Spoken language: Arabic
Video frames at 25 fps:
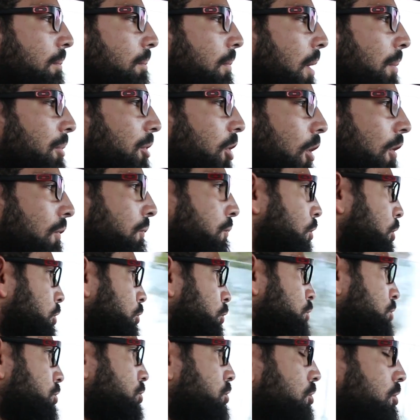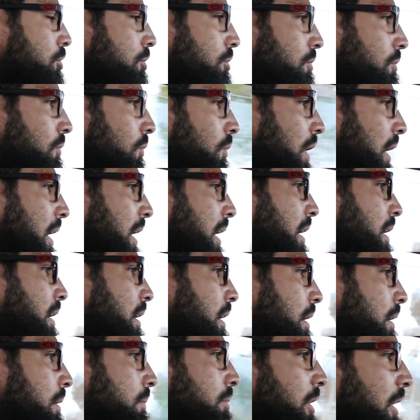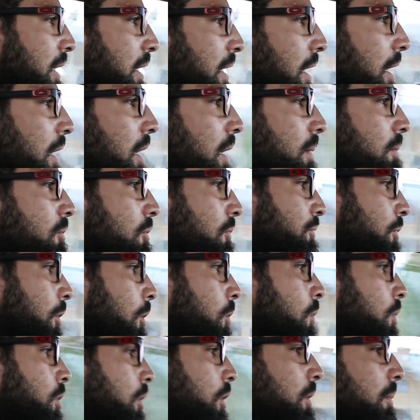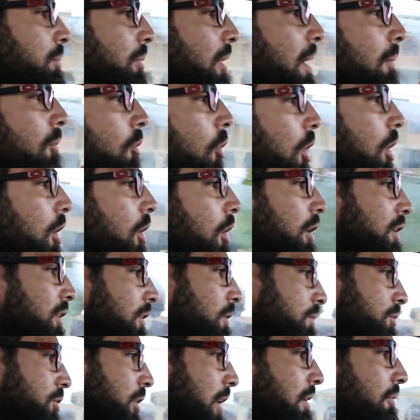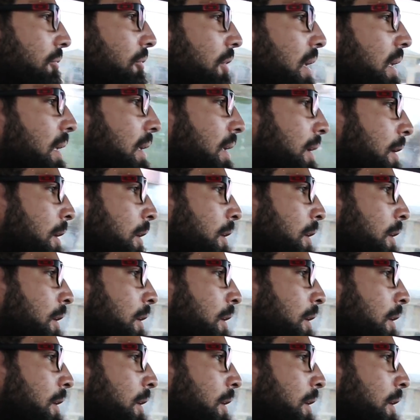ما بيأفوروش ولا بيتكلموا في حوارات بقى معقده ومش عارف ايه